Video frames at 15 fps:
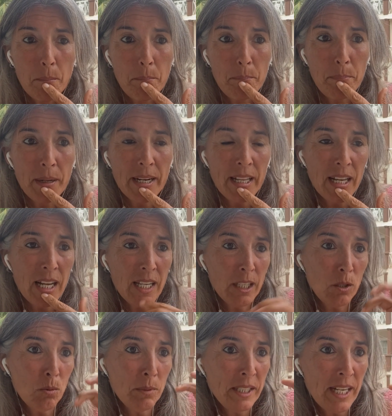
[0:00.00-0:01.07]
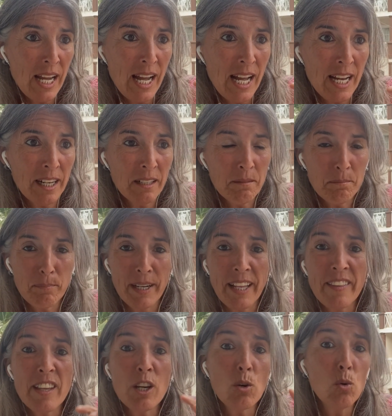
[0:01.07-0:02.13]
para iluminar, para
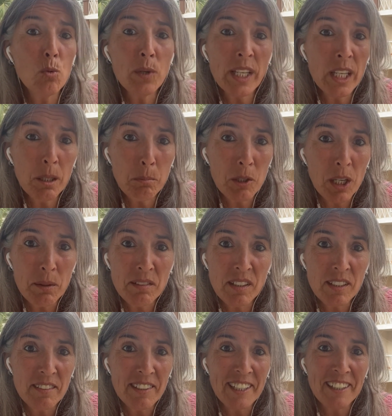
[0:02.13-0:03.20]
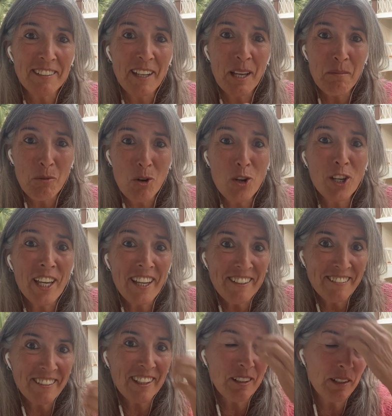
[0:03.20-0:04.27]
descubrir, porque a veces ni siquiera sabemos qué
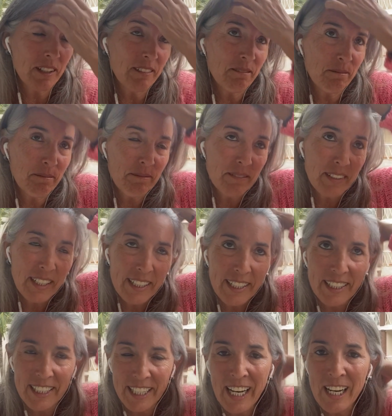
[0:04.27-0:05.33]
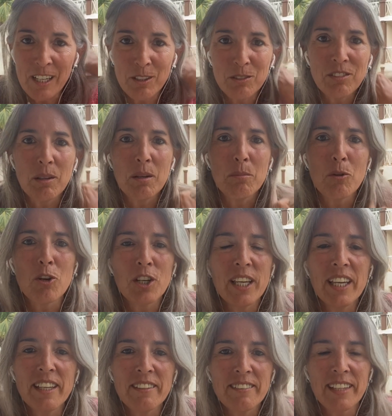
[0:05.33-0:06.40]
está, en general no sabemos
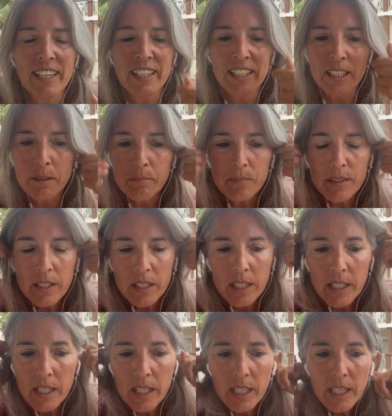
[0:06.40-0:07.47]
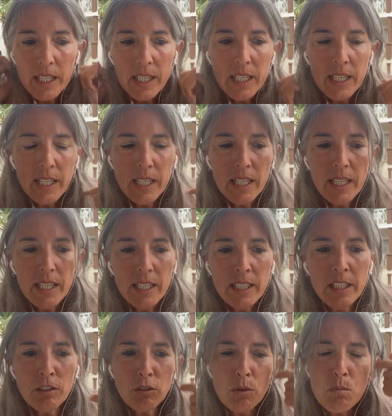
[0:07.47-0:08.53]
qué está ahí.
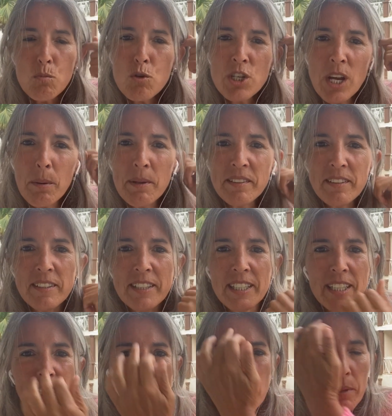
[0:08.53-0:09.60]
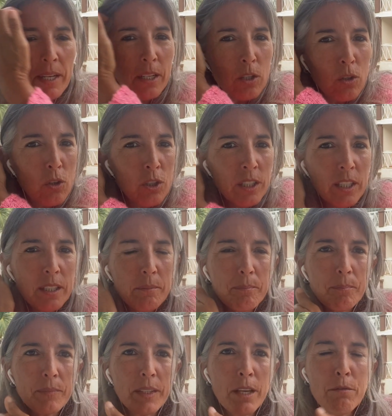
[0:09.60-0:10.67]
Y eso muchas veces tiene que ver con
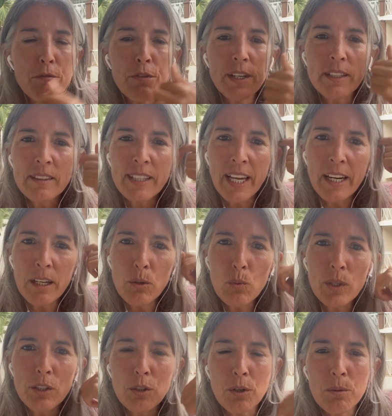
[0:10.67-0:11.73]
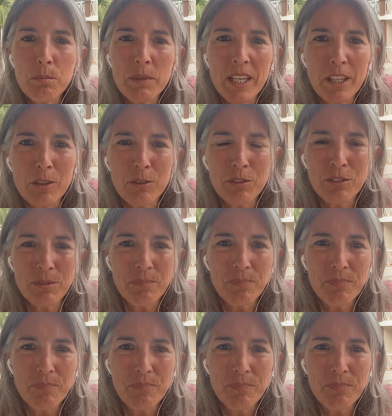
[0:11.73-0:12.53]
enfrentar nuestros miedos,